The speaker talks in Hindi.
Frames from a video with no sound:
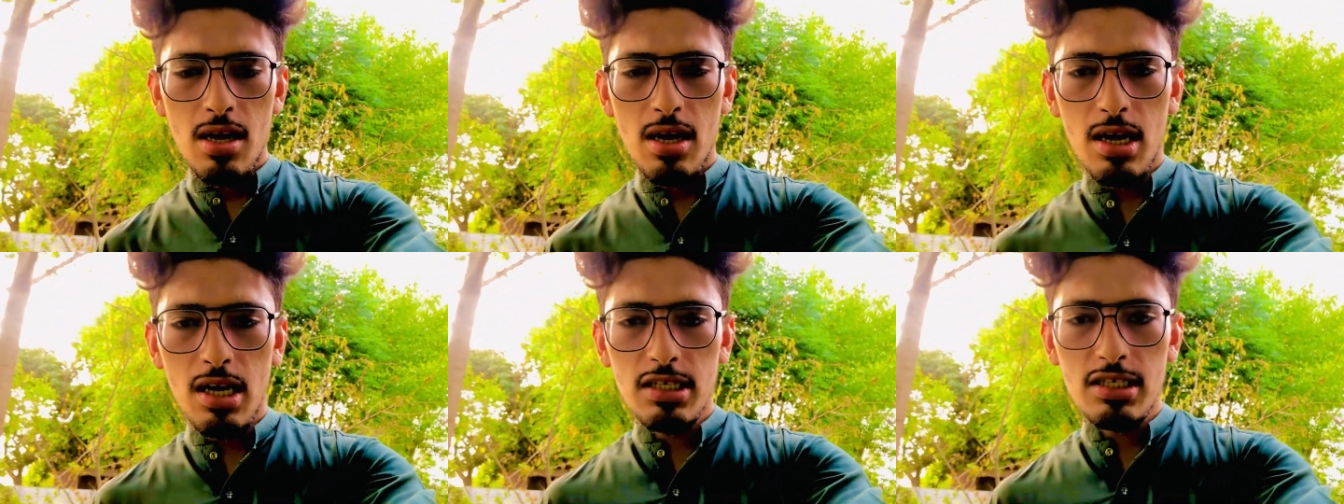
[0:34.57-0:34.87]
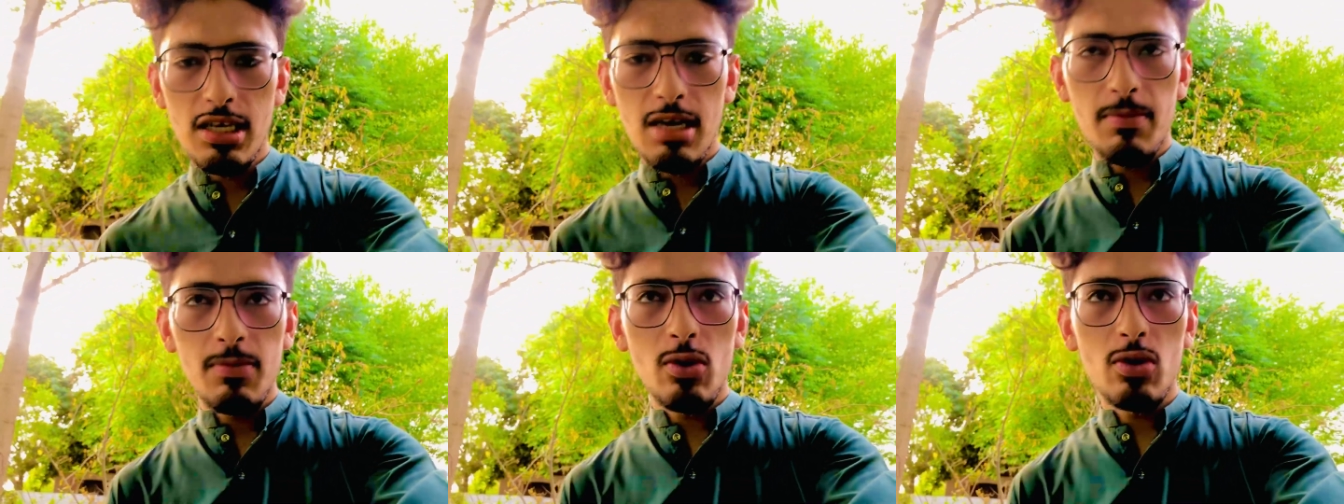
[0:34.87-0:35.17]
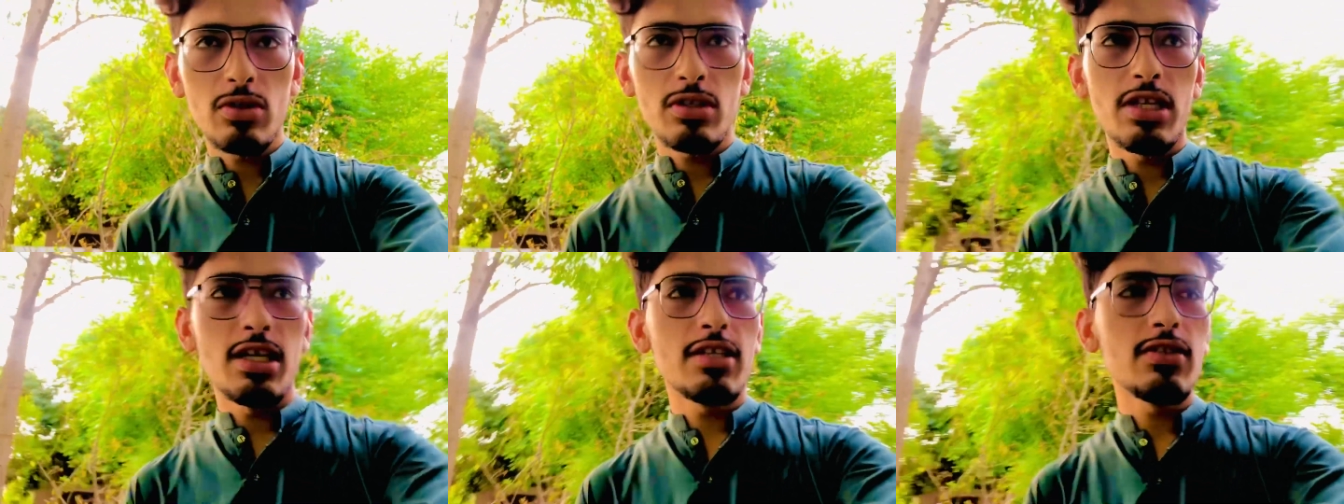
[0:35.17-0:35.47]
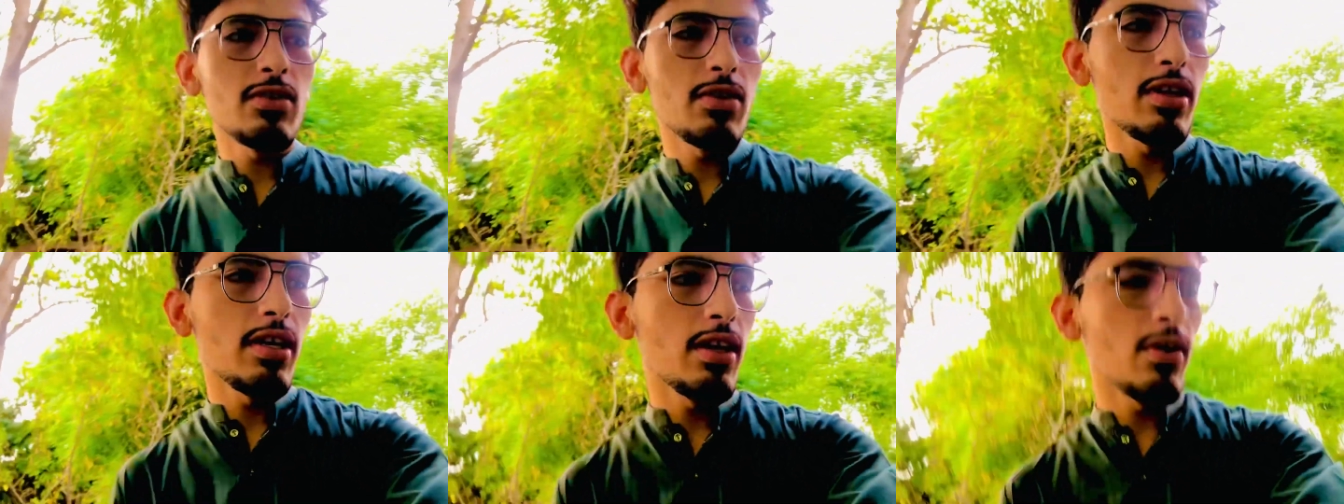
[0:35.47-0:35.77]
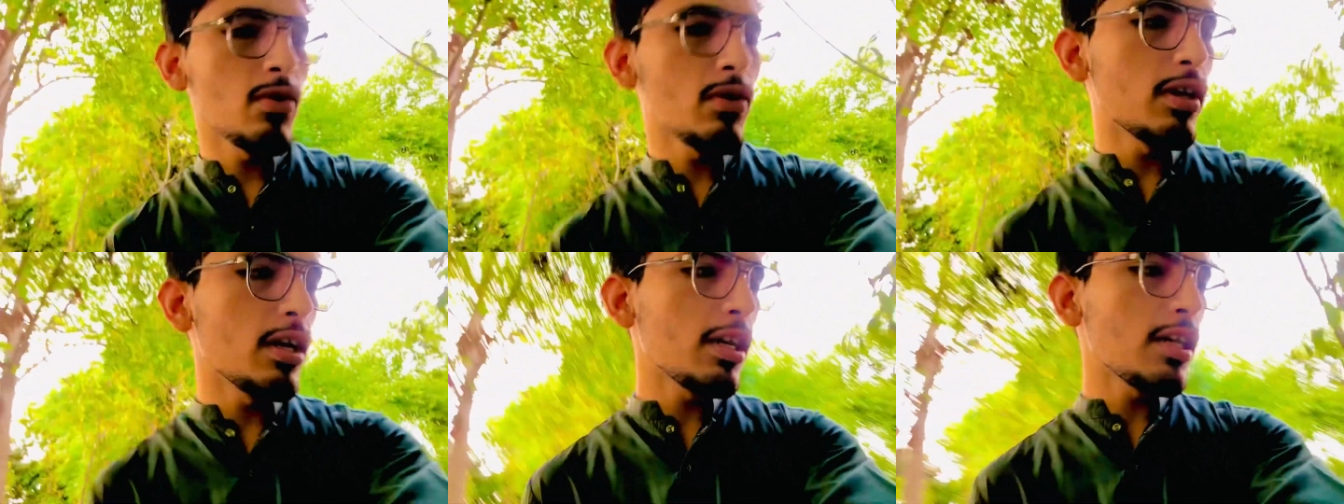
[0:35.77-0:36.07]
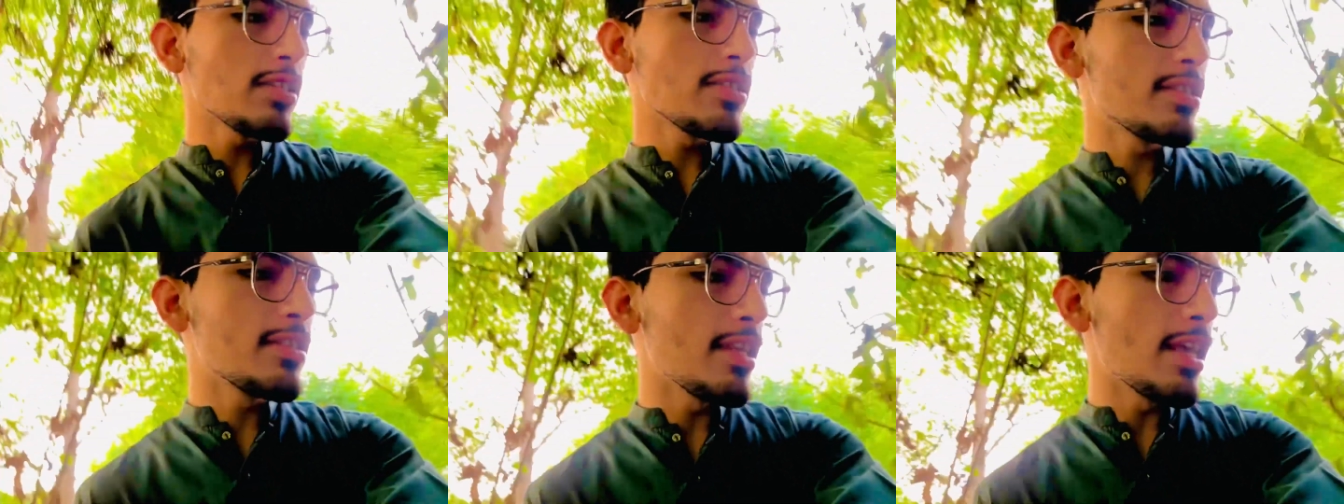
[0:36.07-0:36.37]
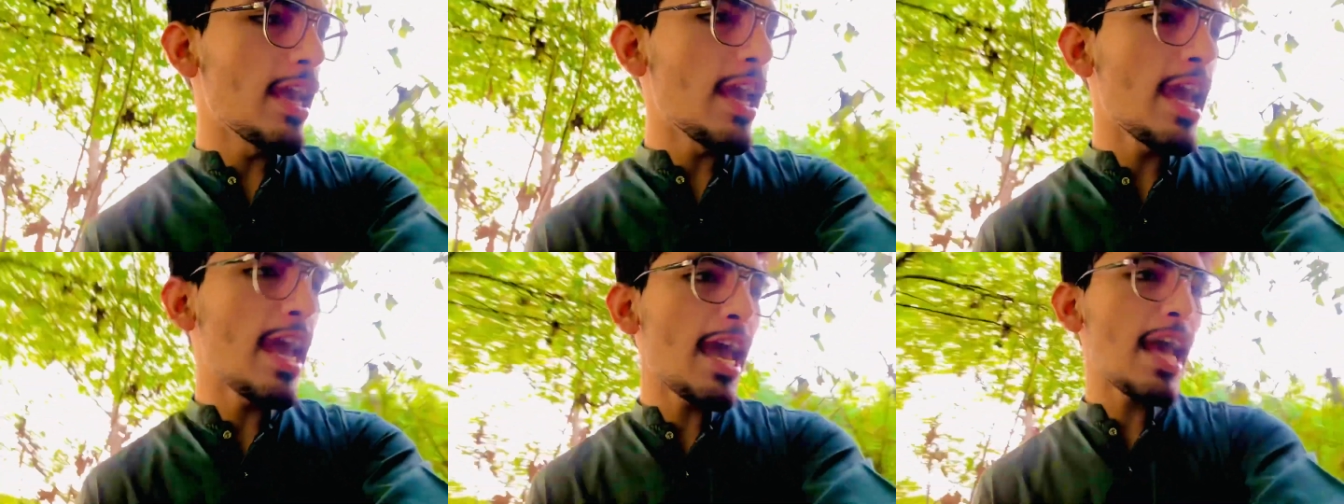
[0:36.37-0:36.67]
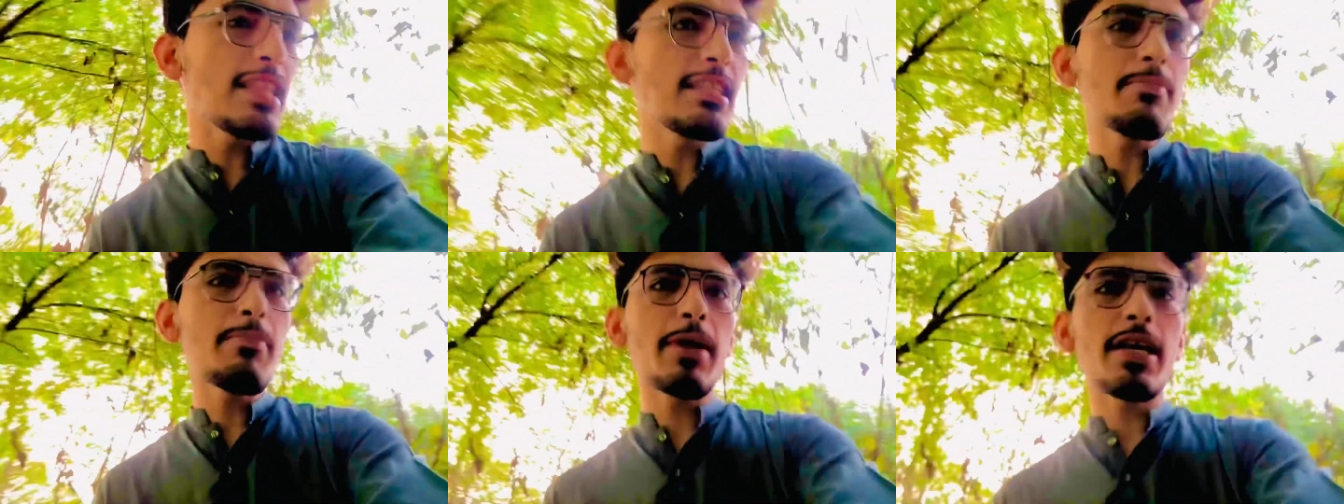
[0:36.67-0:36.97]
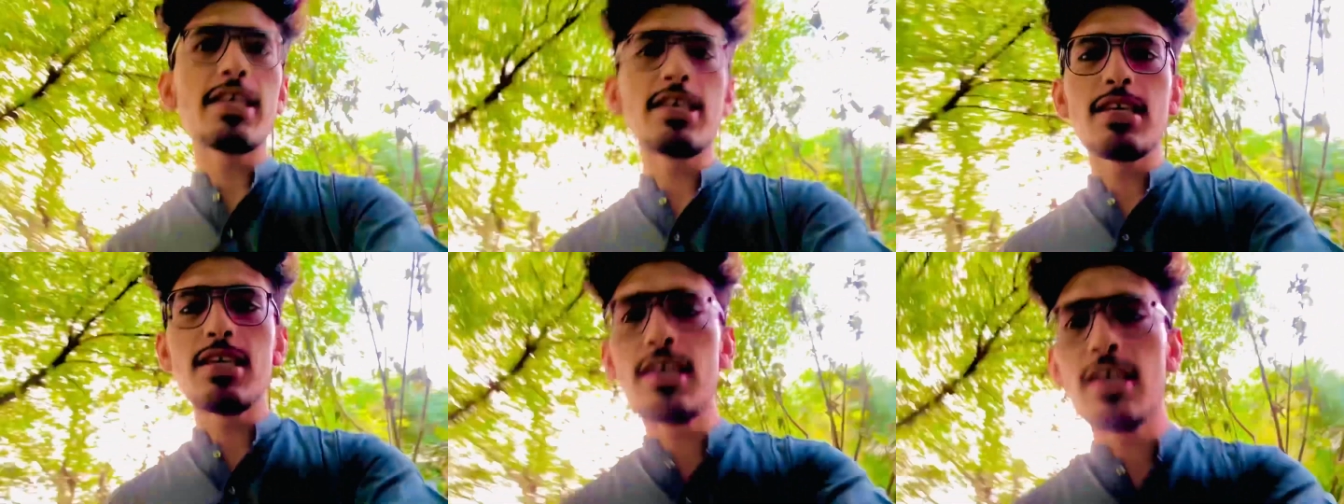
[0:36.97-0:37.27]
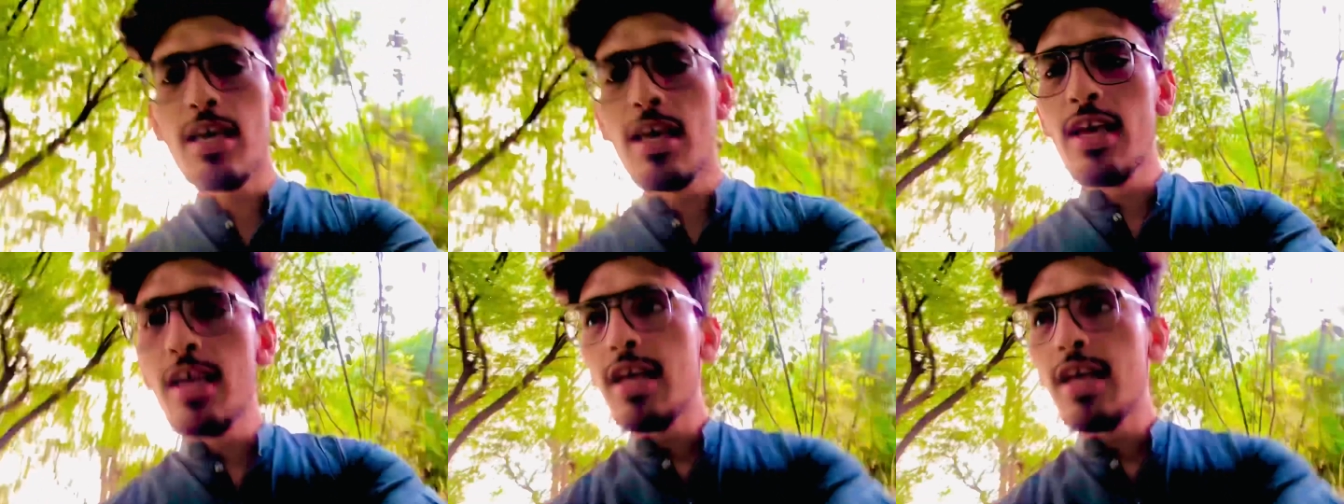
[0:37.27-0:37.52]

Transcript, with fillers: आज आप लोग देख तो रहे होंगे कि जैद भाई